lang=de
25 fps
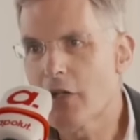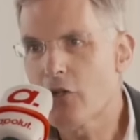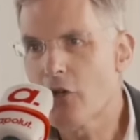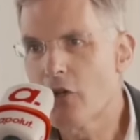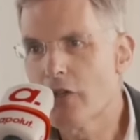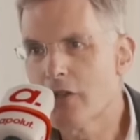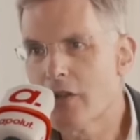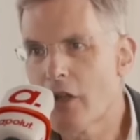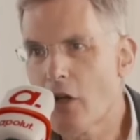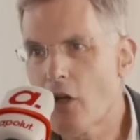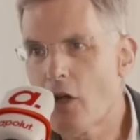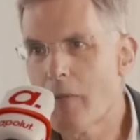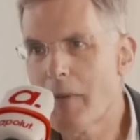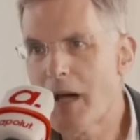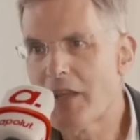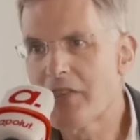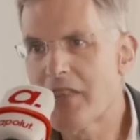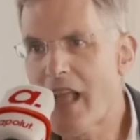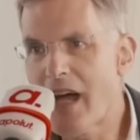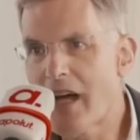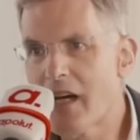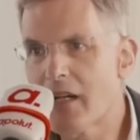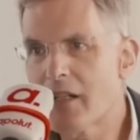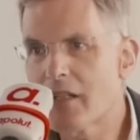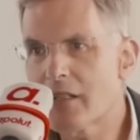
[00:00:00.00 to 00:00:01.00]
können darüber
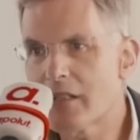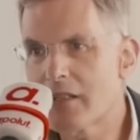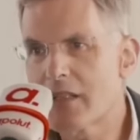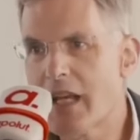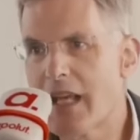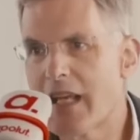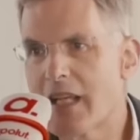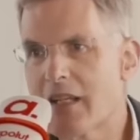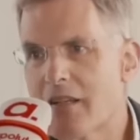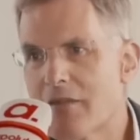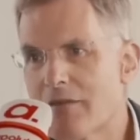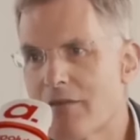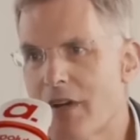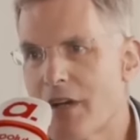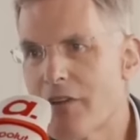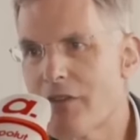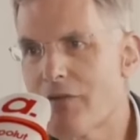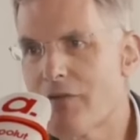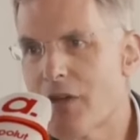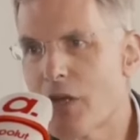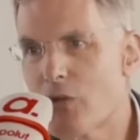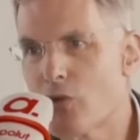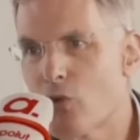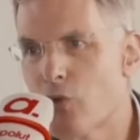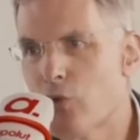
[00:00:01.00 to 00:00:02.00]
nachdenken, was
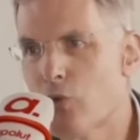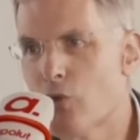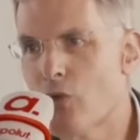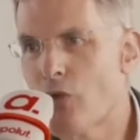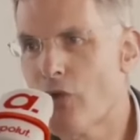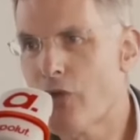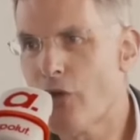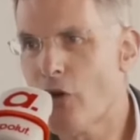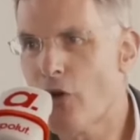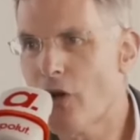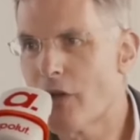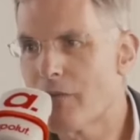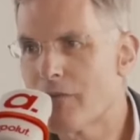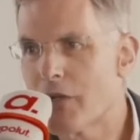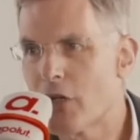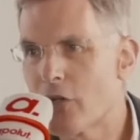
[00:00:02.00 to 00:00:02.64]
wir tun sollen.